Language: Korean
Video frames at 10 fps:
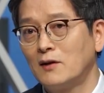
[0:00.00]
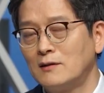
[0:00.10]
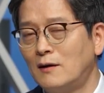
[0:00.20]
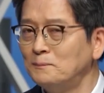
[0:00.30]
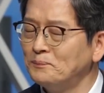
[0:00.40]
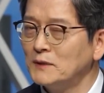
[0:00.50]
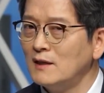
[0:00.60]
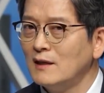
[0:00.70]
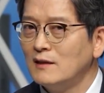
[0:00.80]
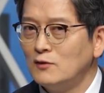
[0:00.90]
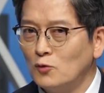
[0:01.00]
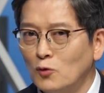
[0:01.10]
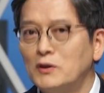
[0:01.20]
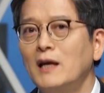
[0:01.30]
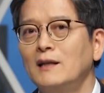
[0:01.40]
그래서
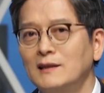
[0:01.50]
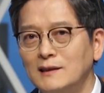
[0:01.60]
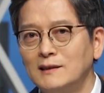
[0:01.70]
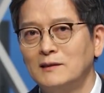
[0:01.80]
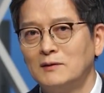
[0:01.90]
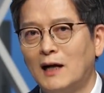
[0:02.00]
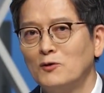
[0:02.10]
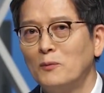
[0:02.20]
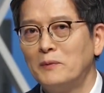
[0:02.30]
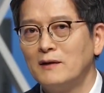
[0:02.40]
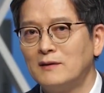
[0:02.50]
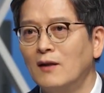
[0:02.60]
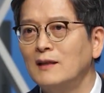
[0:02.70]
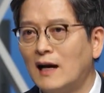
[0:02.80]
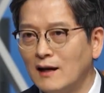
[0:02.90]
요새는 네. 당뇨병
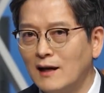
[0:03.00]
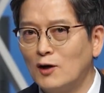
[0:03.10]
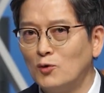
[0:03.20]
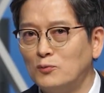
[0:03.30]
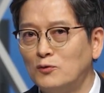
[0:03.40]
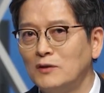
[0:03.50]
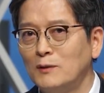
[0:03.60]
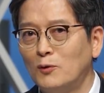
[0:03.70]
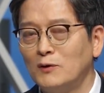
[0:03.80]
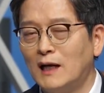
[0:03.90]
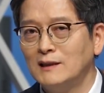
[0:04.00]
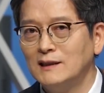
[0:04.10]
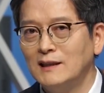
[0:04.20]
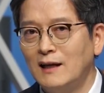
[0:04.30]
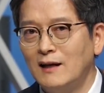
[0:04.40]
전 단계라고
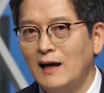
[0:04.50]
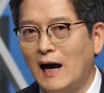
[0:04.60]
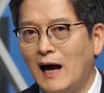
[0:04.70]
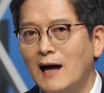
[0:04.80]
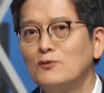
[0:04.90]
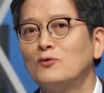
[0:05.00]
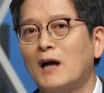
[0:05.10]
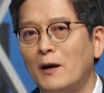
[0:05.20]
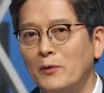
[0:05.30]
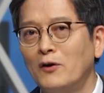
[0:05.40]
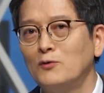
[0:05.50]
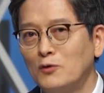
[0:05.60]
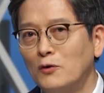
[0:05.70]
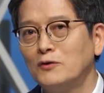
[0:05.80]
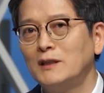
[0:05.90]
부르기보다는 네. 아주 가벼운
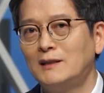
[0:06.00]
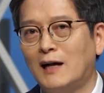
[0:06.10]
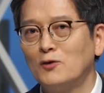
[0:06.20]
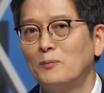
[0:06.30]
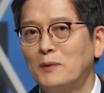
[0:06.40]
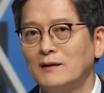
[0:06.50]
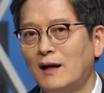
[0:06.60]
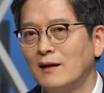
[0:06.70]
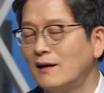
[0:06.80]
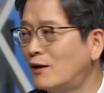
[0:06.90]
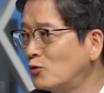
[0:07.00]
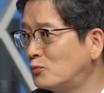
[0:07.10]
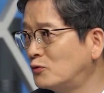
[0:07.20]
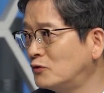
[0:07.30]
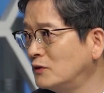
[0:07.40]
초기의 당뇨병 단계라고
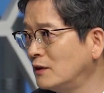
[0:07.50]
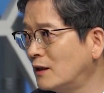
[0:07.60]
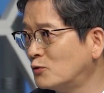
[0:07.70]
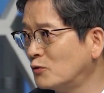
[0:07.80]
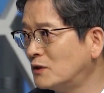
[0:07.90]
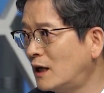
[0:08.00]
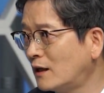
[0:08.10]
부르는 게 좋지